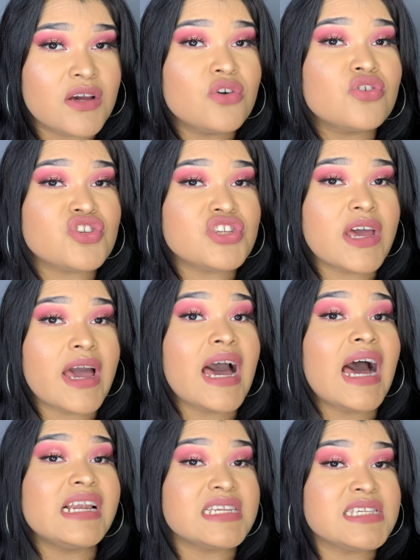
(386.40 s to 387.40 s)
o sea
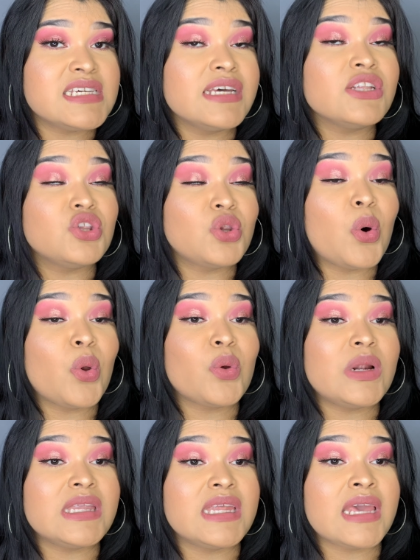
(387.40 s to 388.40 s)
al cien
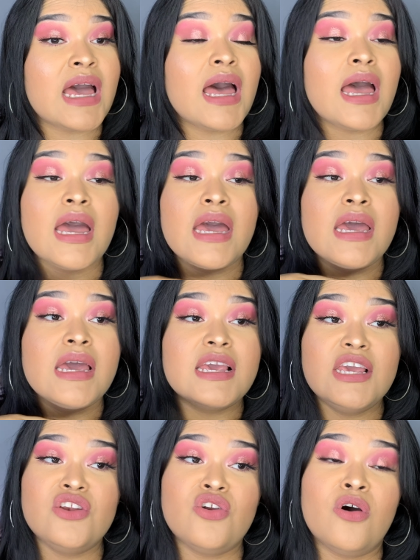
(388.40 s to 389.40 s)
todo el día
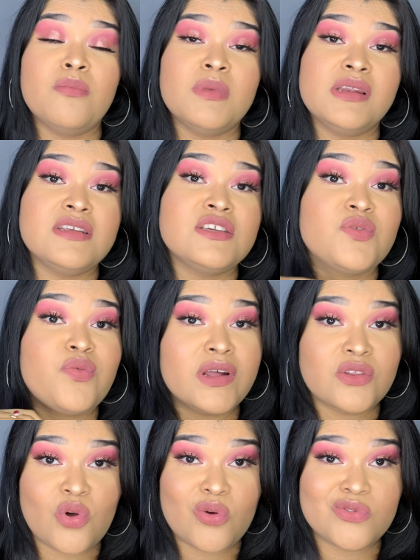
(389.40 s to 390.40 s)
y no minis
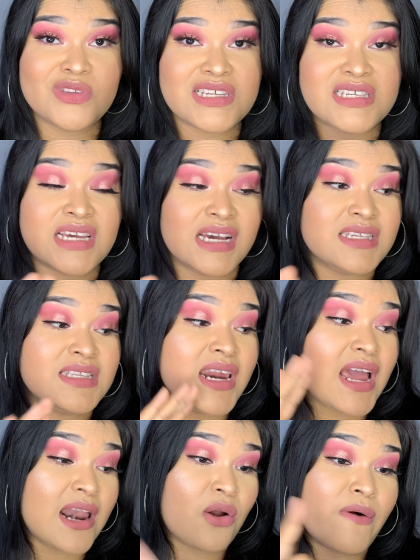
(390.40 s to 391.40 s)
fue todo un
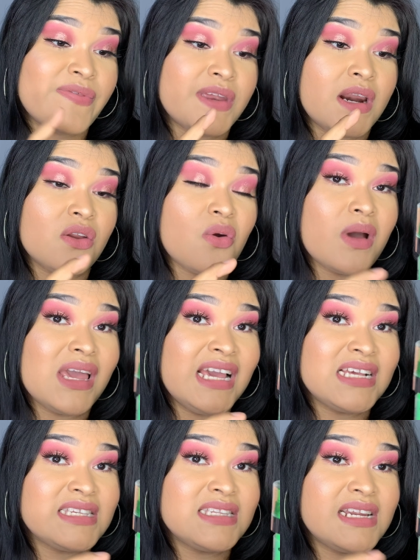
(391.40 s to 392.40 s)
desastre al contrario
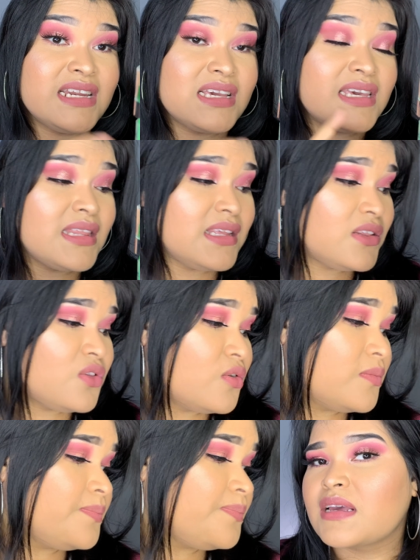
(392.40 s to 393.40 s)
este
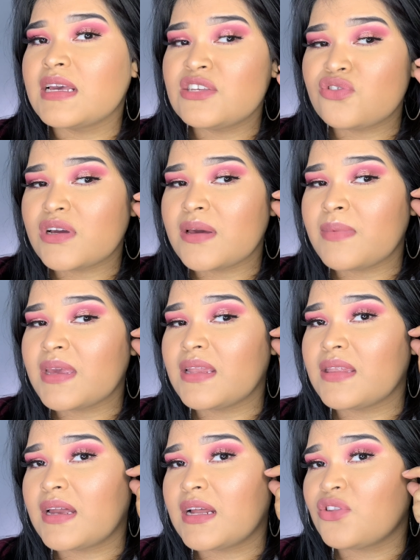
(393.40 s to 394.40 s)
liquidito hizo que me
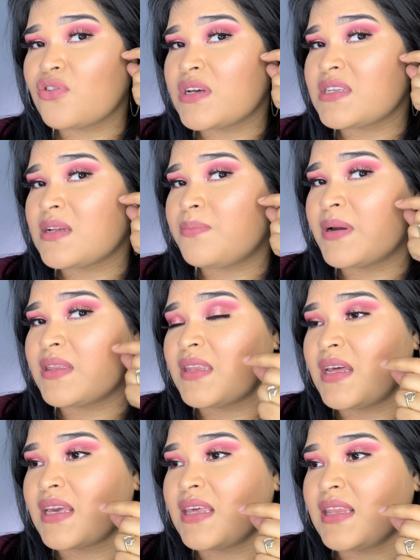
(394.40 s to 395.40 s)
llenara toda esta parte
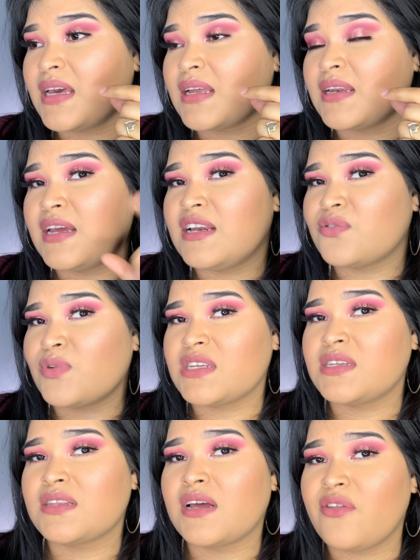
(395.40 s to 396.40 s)
de aquí de acné. Les voy a
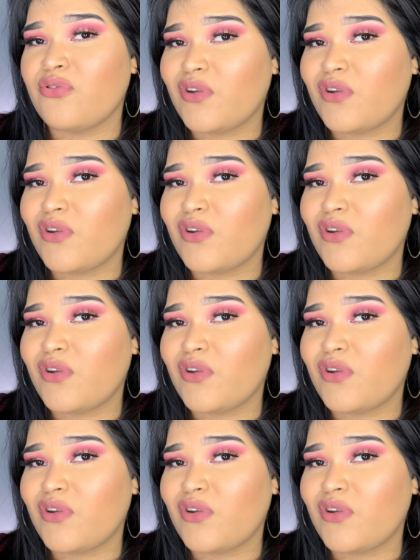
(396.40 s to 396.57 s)
estar dejando